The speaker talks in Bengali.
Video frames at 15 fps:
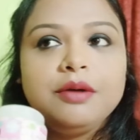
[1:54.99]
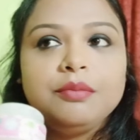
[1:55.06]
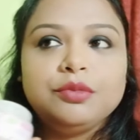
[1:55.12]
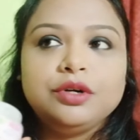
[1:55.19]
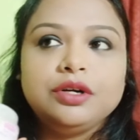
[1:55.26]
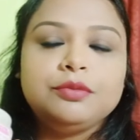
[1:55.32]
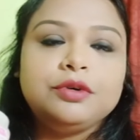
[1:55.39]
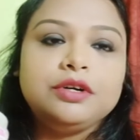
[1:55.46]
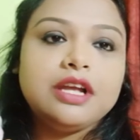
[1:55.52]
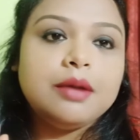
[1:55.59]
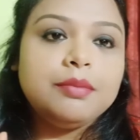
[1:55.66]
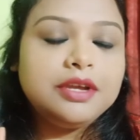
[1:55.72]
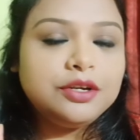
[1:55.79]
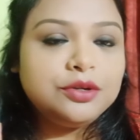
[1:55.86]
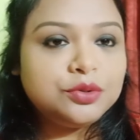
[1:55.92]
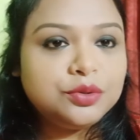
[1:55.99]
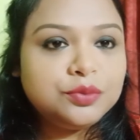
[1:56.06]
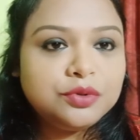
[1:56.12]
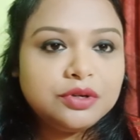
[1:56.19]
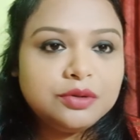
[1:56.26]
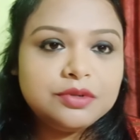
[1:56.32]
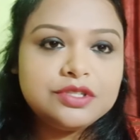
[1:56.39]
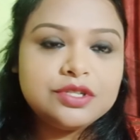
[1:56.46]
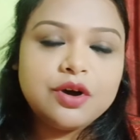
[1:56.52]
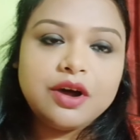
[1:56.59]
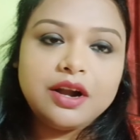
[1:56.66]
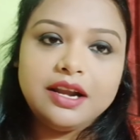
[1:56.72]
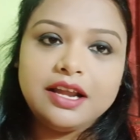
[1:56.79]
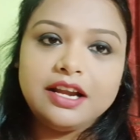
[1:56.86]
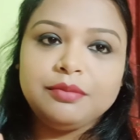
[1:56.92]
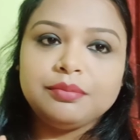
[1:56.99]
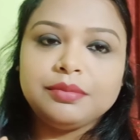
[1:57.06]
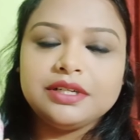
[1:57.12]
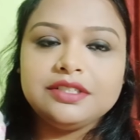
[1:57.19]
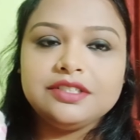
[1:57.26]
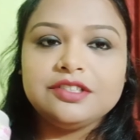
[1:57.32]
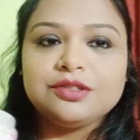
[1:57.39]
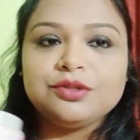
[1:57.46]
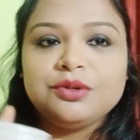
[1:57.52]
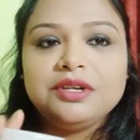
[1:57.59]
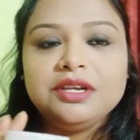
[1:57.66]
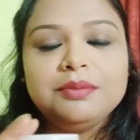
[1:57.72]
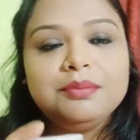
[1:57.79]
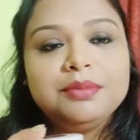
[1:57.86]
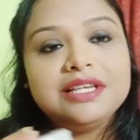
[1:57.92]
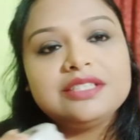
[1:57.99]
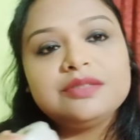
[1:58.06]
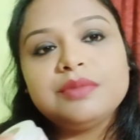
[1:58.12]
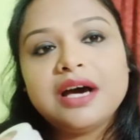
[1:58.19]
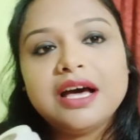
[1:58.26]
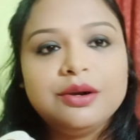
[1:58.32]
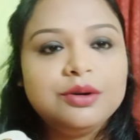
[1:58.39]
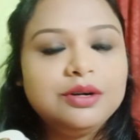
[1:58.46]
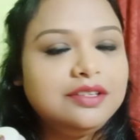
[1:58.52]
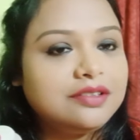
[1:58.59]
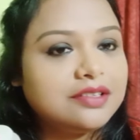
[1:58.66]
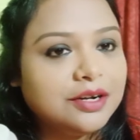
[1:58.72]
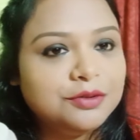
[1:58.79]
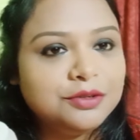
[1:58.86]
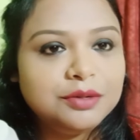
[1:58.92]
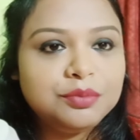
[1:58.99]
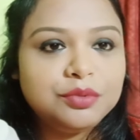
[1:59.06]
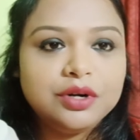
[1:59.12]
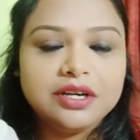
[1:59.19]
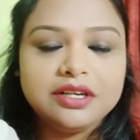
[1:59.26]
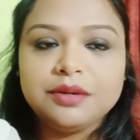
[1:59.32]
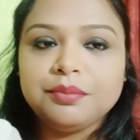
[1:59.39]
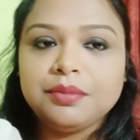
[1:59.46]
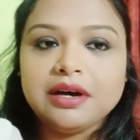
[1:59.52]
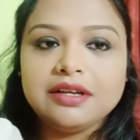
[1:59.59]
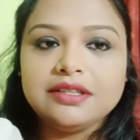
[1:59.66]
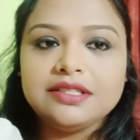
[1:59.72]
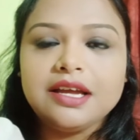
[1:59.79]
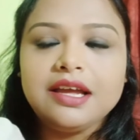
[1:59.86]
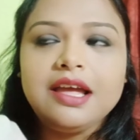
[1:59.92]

মোটামুটি আমি এটুকু বলবো যে অনলাইন পারচেস করলে বেশ ভালো ডিসকাউন্টে প্রোডাক্টটা পাওয়া যায়